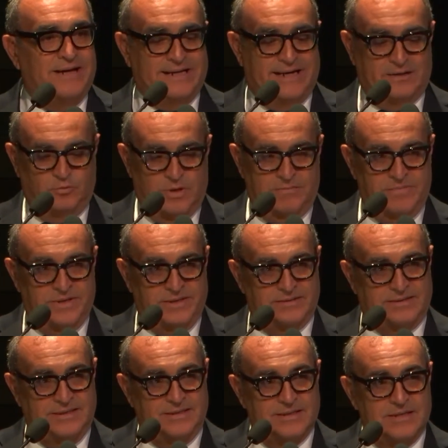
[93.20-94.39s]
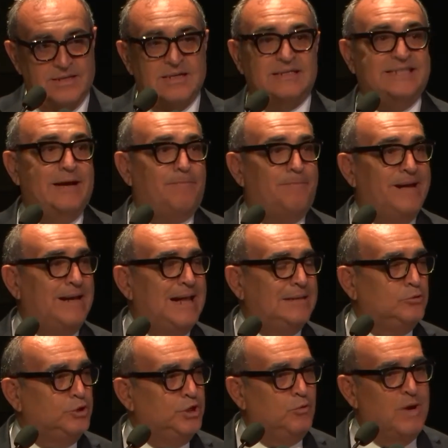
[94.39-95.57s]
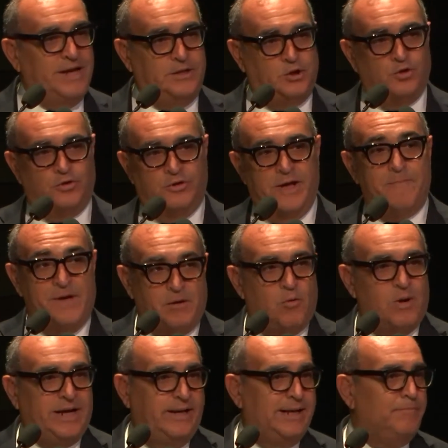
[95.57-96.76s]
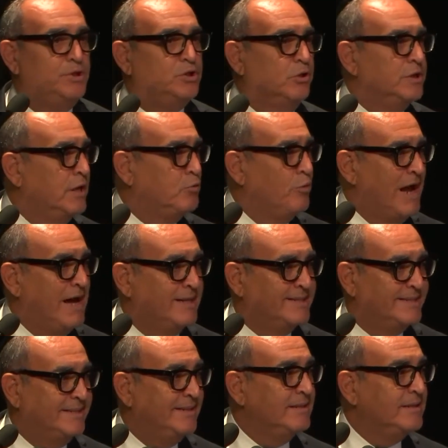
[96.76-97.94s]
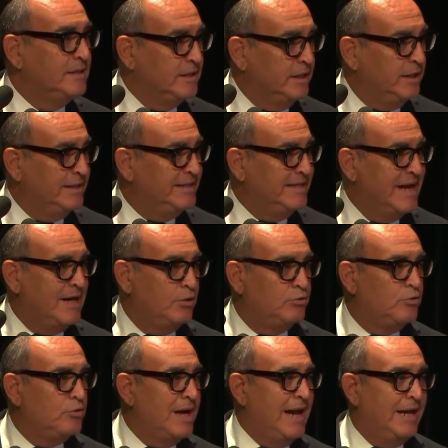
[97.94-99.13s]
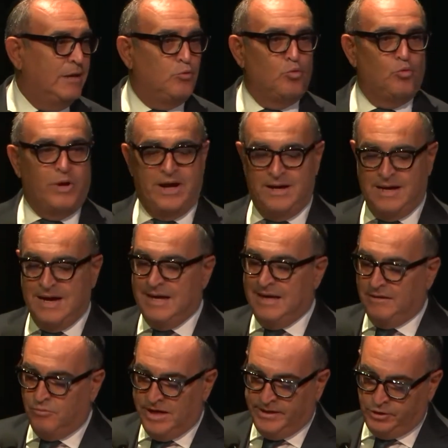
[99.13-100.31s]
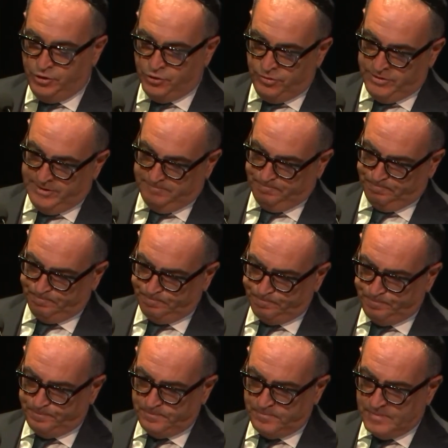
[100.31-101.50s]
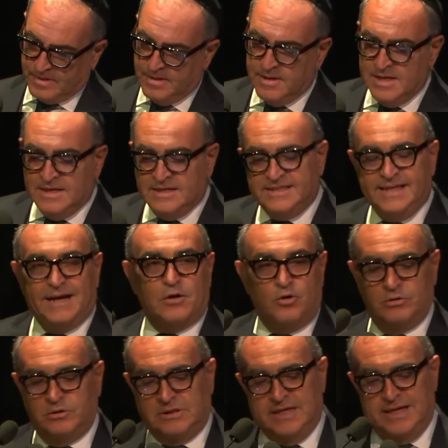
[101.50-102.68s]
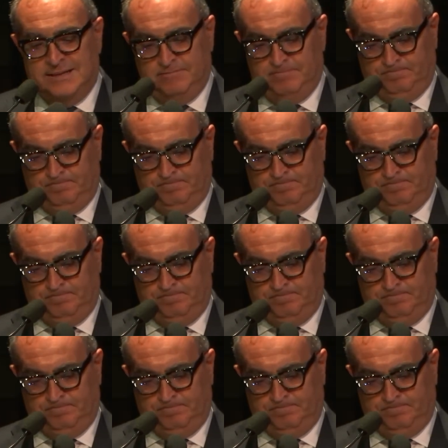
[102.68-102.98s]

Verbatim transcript: gradualmente. Si è parlato di guarigione, per guarire bisogna curarsi, il dialogo è la cura alla guarigione. Si racconta